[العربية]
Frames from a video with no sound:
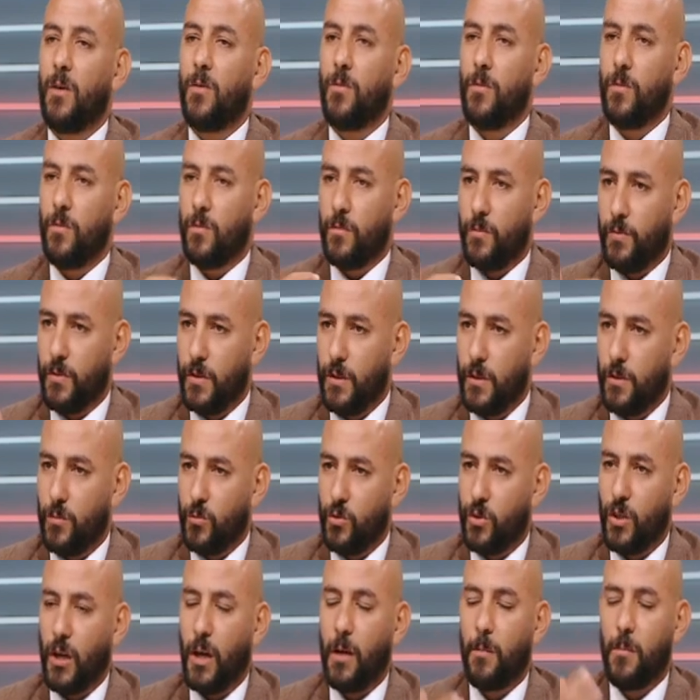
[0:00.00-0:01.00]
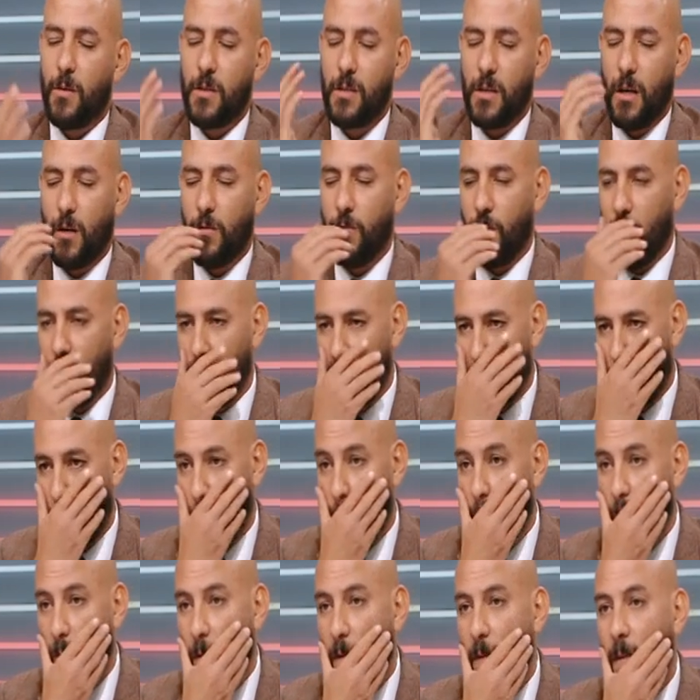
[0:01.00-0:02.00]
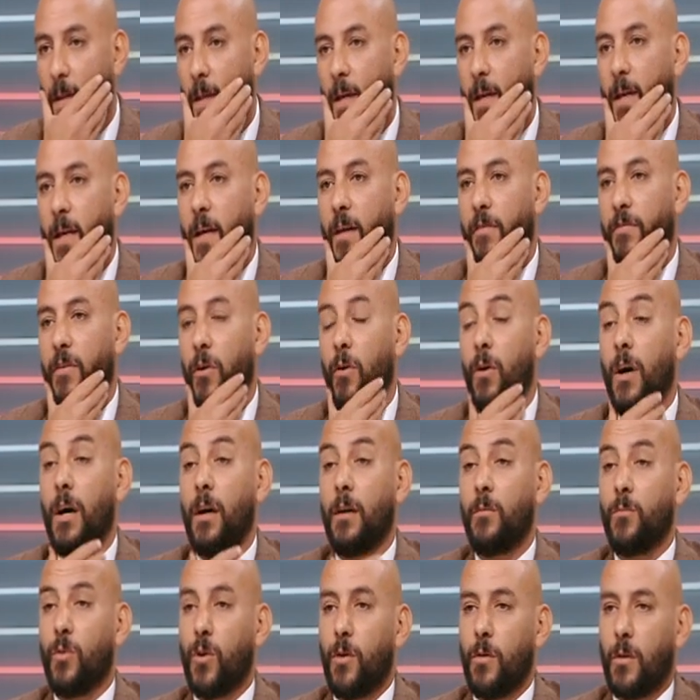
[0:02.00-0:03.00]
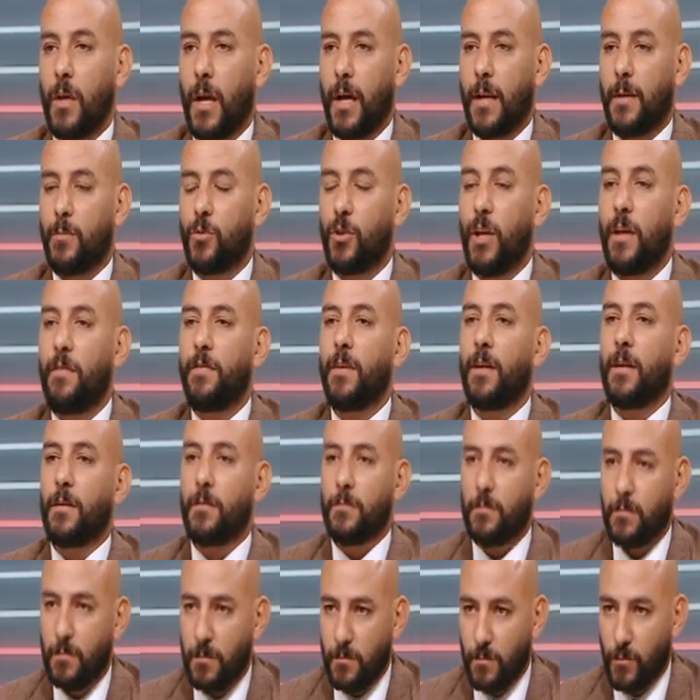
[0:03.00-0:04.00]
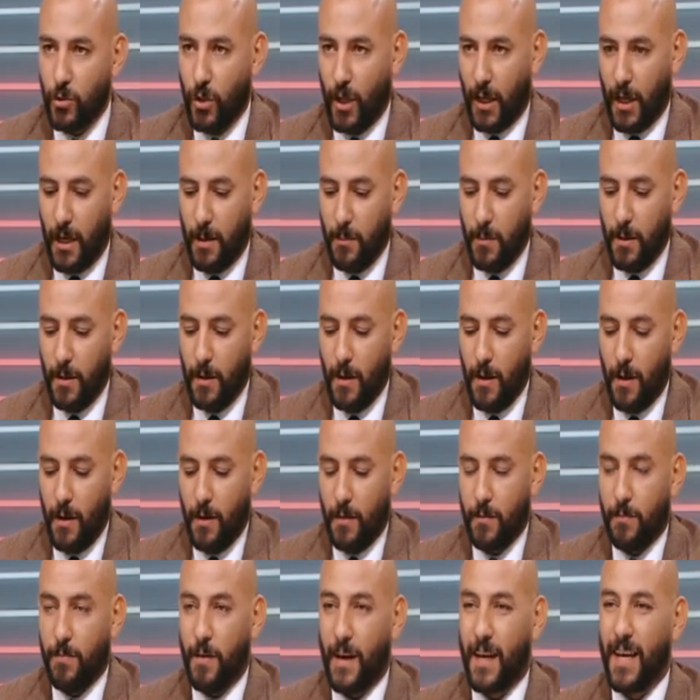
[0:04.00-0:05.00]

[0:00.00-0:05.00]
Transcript: او في منتخب مصر او في افريقيا عموما فهو يعني مدافع متكامل ده حقيقي.